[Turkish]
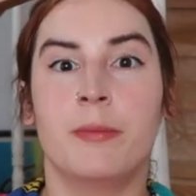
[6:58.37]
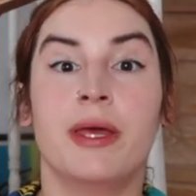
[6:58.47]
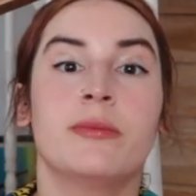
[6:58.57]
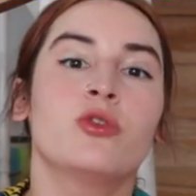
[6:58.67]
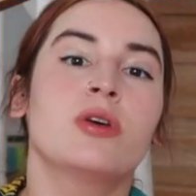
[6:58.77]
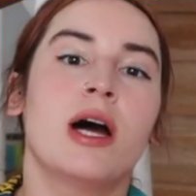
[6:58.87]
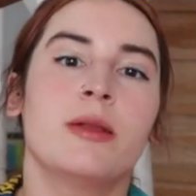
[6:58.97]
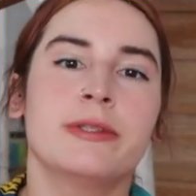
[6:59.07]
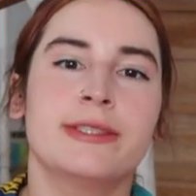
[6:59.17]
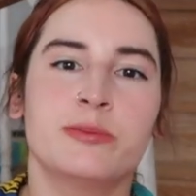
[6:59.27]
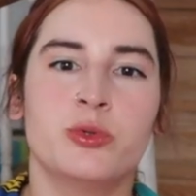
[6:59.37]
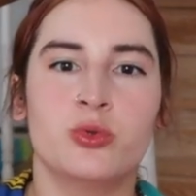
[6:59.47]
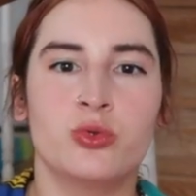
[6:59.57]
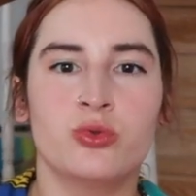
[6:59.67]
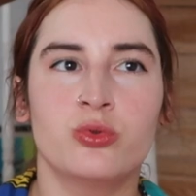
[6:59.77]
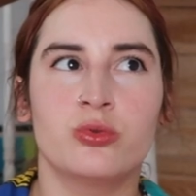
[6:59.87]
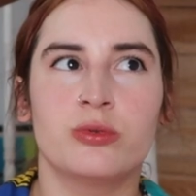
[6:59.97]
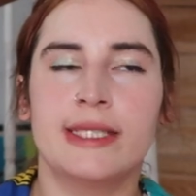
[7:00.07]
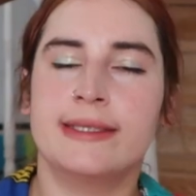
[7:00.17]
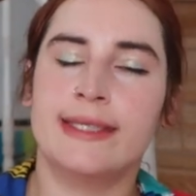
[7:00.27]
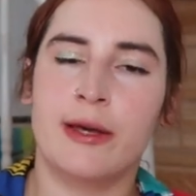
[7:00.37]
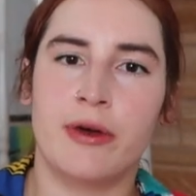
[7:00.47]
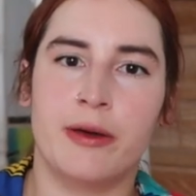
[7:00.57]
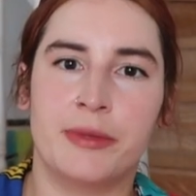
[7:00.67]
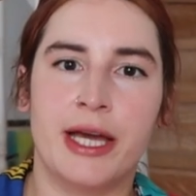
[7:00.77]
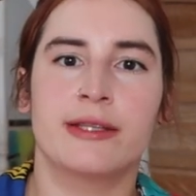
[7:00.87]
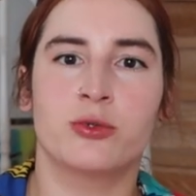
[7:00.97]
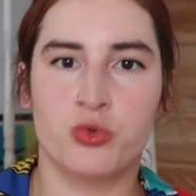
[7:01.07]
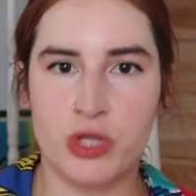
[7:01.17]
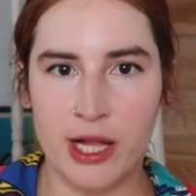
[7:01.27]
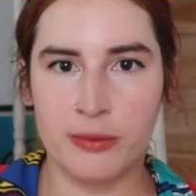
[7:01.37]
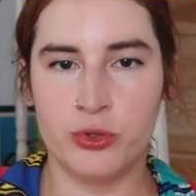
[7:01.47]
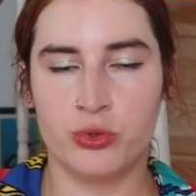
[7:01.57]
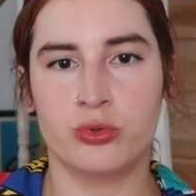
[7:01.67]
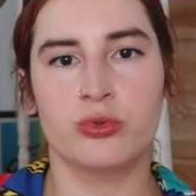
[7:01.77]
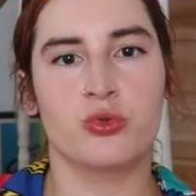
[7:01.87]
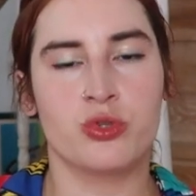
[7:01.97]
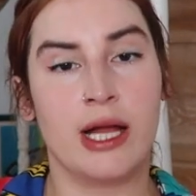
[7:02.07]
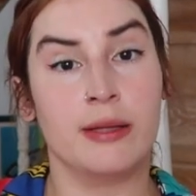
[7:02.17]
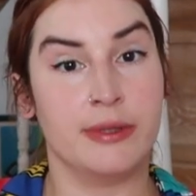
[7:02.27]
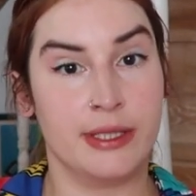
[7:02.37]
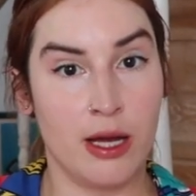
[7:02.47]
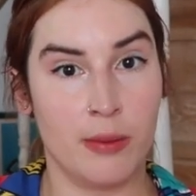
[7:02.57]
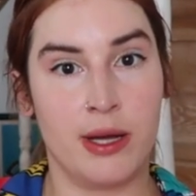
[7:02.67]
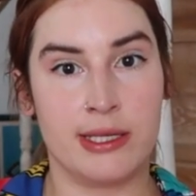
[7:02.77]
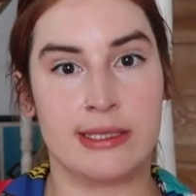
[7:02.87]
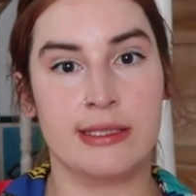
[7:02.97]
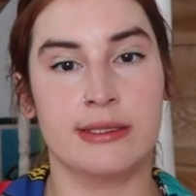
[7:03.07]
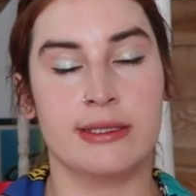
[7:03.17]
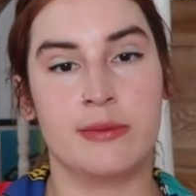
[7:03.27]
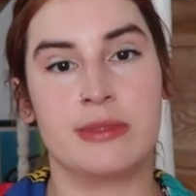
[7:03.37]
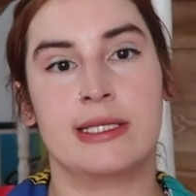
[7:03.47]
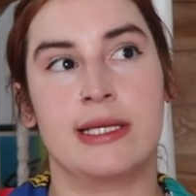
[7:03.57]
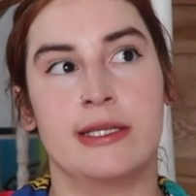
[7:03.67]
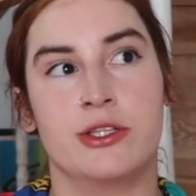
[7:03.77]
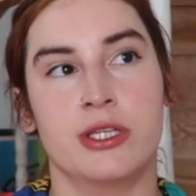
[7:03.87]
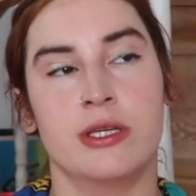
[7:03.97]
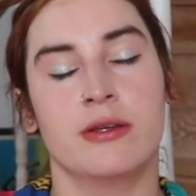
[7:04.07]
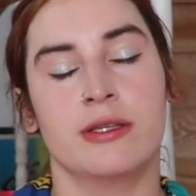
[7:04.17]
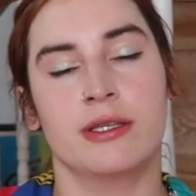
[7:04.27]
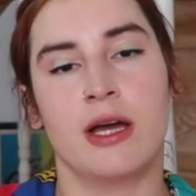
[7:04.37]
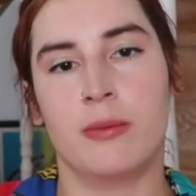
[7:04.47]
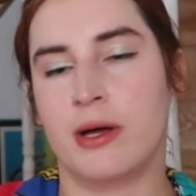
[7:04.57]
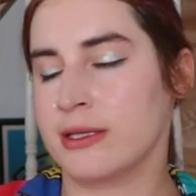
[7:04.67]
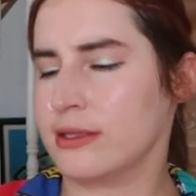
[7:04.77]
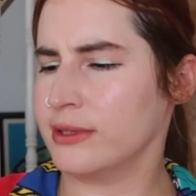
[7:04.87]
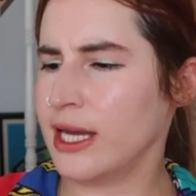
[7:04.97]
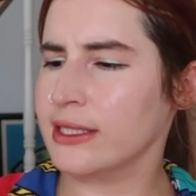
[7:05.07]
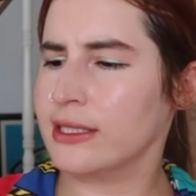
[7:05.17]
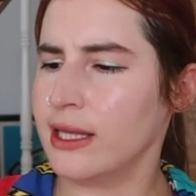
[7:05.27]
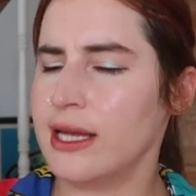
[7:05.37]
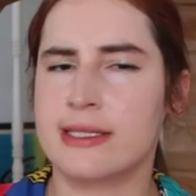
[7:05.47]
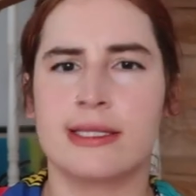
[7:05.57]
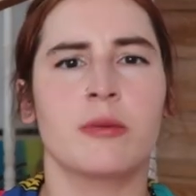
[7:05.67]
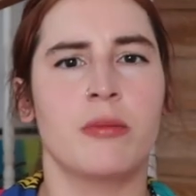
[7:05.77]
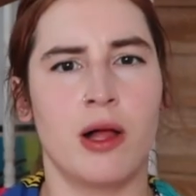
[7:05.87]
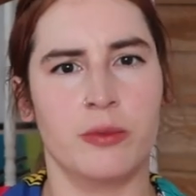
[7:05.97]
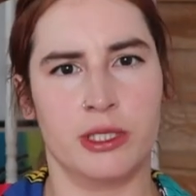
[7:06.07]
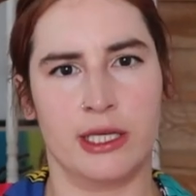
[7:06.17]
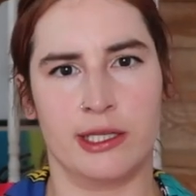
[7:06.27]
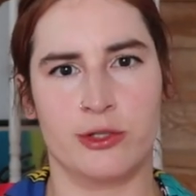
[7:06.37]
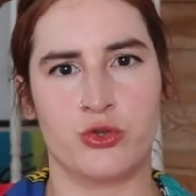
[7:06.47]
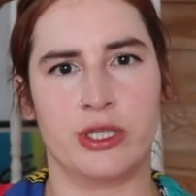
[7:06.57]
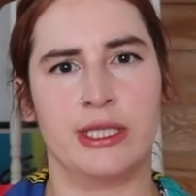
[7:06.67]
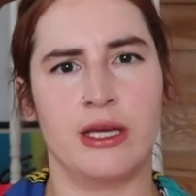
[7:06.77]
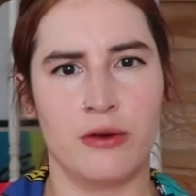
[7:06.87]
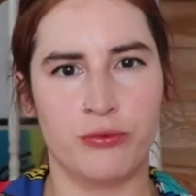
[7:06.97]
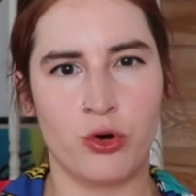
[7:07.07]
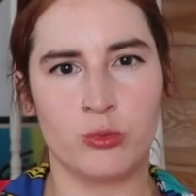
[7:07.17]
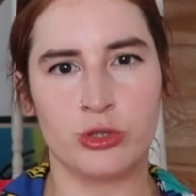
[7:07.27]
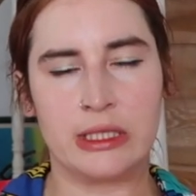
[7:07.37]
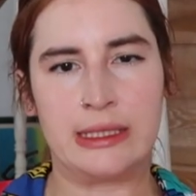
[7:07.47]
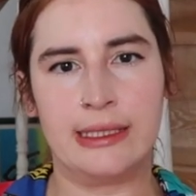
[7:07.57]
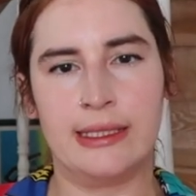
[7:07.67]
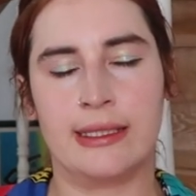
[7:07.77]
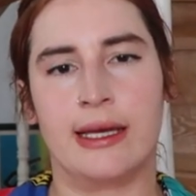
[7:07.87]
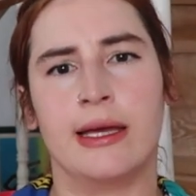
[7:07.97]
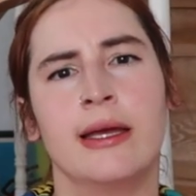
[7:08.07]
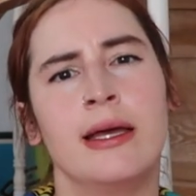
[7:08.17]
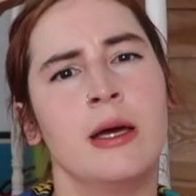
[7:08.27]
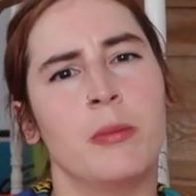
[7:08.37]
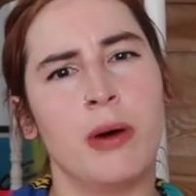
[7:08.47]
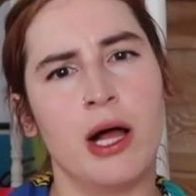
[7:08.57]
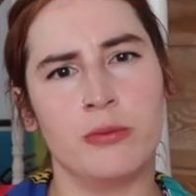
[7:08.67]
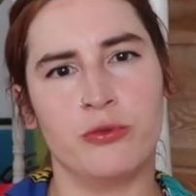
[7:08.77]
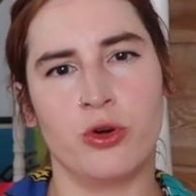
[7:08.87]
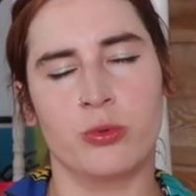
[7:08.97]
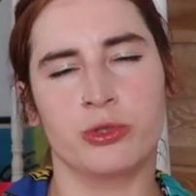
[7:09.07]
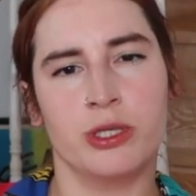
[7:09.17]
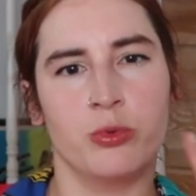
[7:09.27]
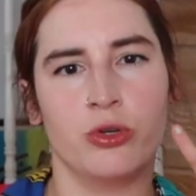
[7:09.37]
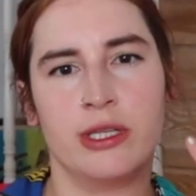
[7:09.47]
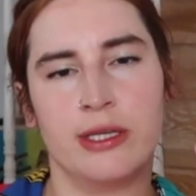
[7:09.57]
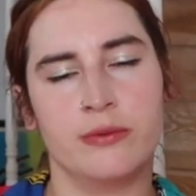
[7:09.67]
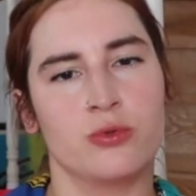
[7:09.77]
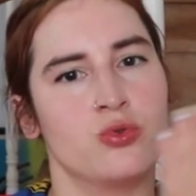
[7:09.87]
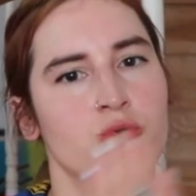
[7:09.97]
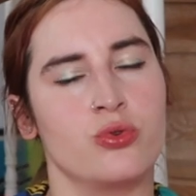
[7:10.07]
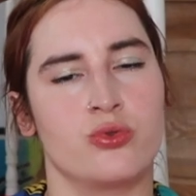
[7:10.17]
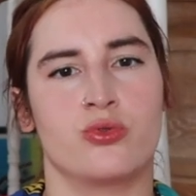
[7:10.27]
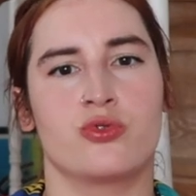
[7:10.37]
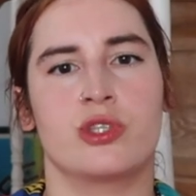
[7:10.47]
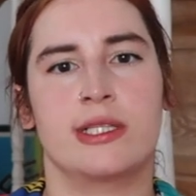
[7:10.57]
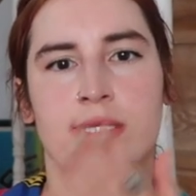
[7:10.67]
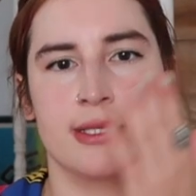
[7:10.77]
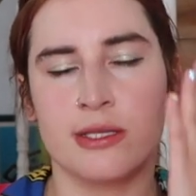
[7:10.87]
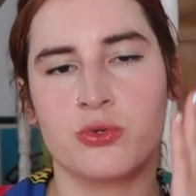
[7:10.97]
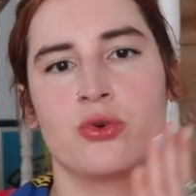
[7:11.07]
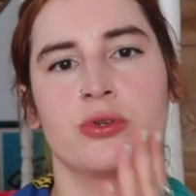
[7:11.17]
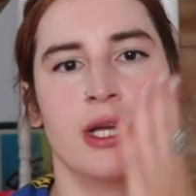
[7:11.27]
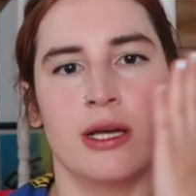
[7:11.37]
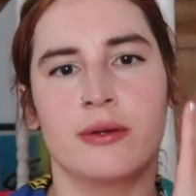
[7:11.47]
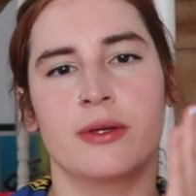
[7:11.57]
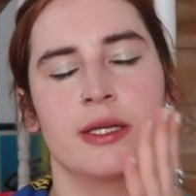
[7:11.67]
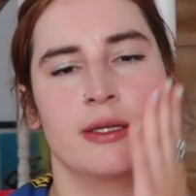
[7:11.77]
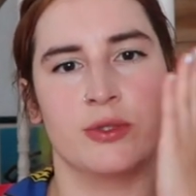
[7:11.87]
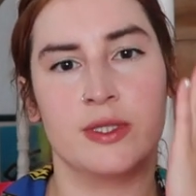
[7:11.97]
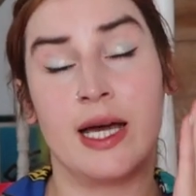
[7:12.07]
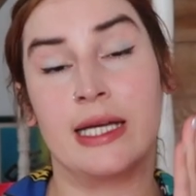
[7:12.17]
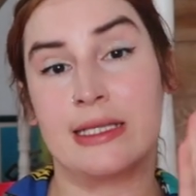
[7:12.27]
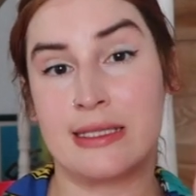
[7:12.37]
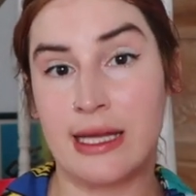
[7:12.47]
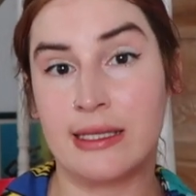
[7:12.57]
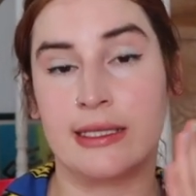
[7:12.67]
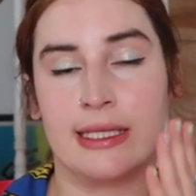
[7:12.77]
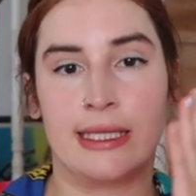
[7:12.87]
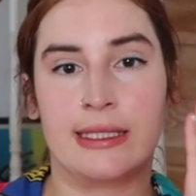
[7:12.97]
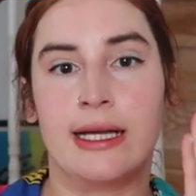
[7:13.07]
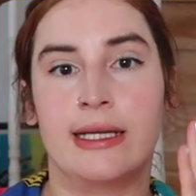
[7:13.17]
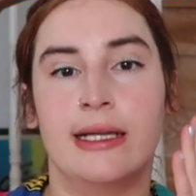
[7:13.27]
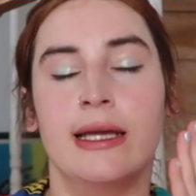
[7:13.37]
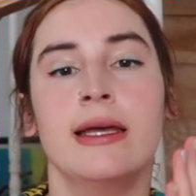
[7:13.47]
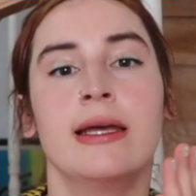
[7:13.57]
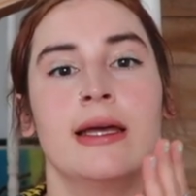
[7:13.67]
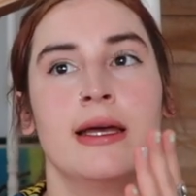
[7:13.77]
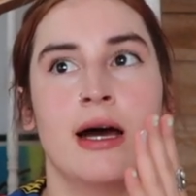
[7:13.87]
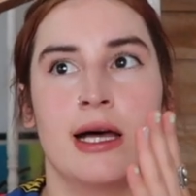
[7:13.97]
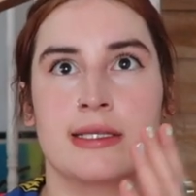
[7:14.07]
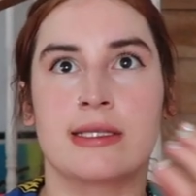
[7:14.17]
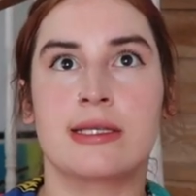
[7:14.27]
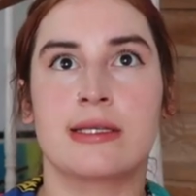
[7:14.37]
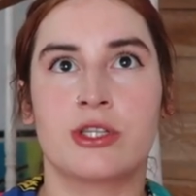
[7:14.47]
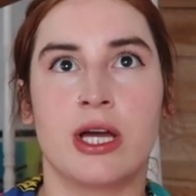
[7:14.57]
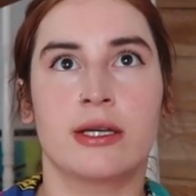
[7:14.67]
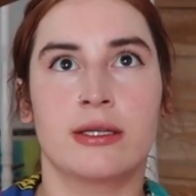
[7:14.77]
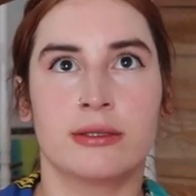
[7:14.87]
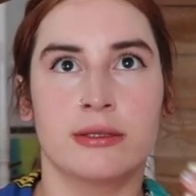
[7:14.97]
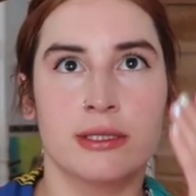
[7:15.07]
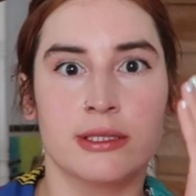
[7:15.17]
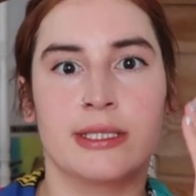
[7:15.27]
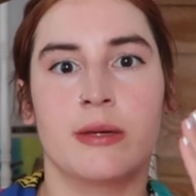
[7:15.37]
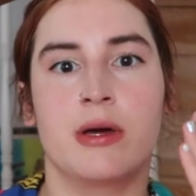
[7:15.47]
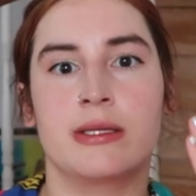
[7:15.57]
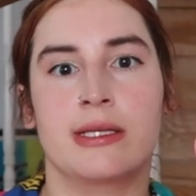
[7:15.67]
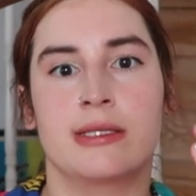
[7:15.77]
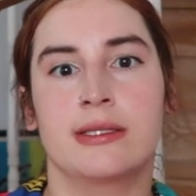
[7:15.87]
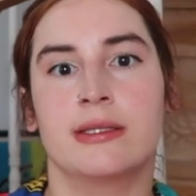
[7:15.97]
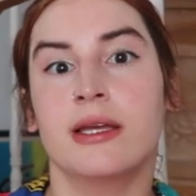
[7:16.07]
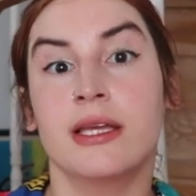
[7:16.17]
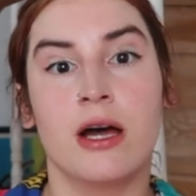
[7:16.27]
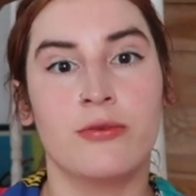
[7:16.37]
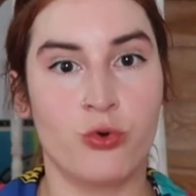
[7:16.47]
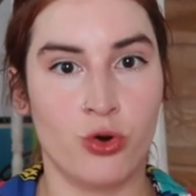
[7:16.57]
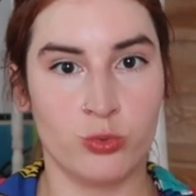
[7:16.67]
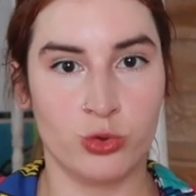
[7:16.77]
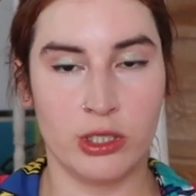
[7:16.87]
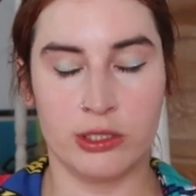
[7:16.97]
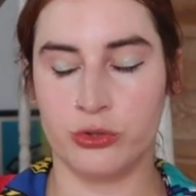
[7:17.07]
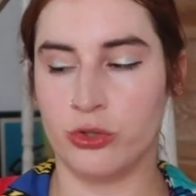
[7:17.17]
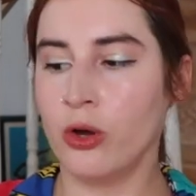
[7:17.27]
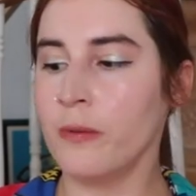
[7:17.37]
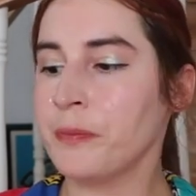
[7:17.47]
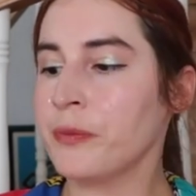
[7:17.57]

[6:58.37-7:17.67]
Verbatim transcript: Memnun kalmadığım bir ürün de diyemem. Yani güzel bir ürün, güzel bir yağ bazlı temizleyici, yağ yani cleansing balm diye geçiyor. Yani yağ formunda değil de balm formunda böyle sürüyorsunuz cildinize. Sonra e, dairesel hareketlerle aslında sıcaklıkla temas ettiğinde yağ formunu alıyor.